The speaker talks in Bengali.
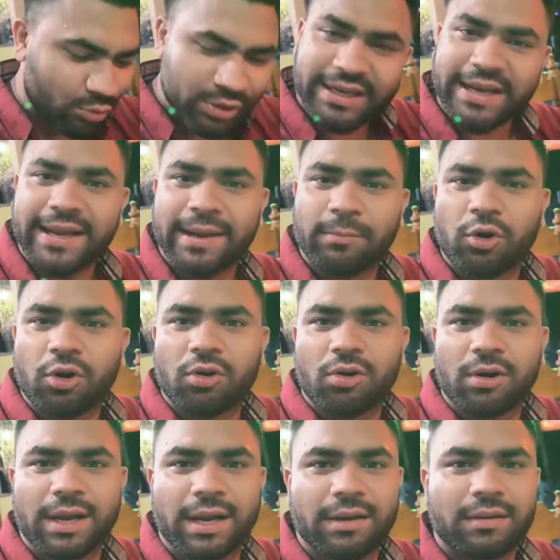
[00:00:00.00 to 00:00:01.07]
উঠে মনে
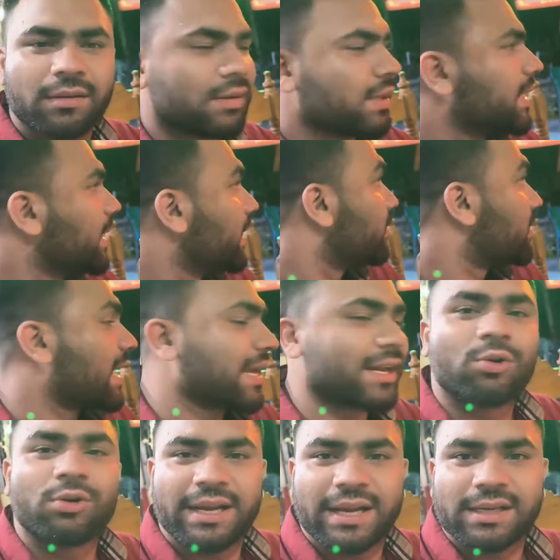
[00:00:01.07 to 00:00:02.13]
করেন কি ট্রাকের
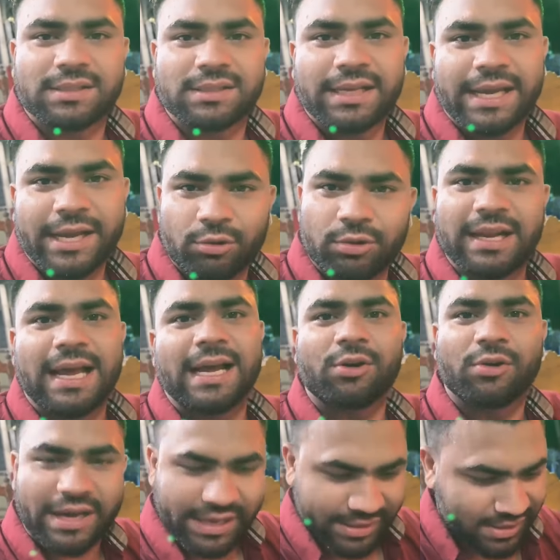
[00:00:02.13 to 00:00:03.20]
হোটেলে আসছি এই হোটেলে আগেও
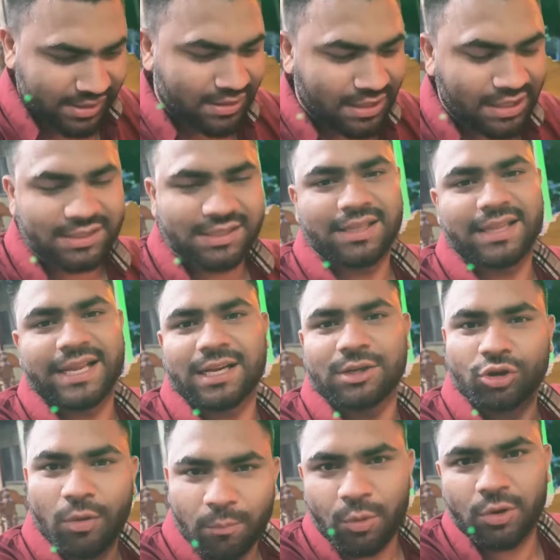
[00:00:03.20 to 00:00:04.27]
খাইছি তার সাথে একটা
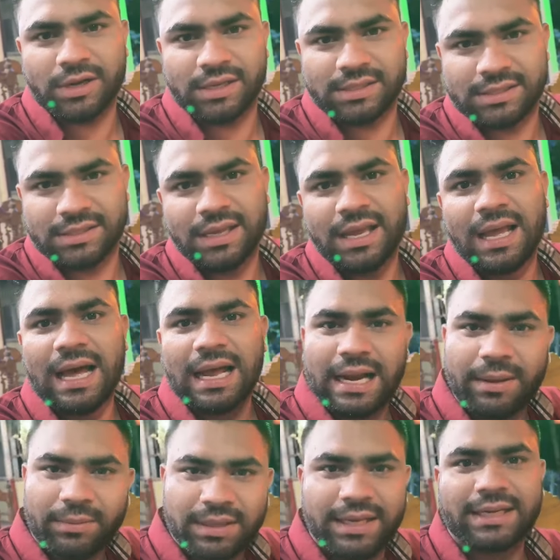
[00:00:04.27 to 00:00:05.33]
সম্পর্ক আছে আর
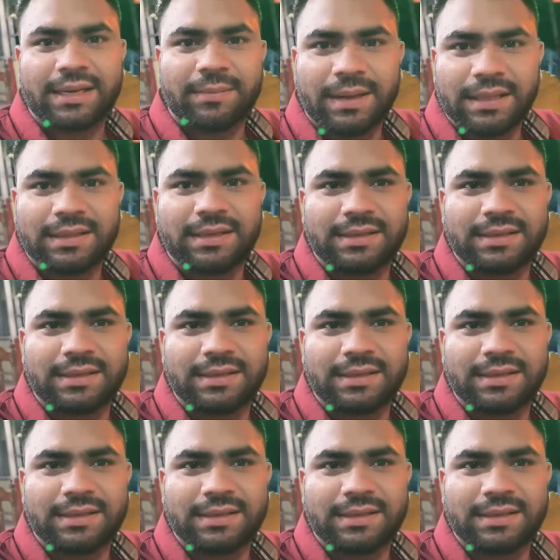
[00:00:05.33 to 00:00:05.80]
আমাদের একটা বান্দা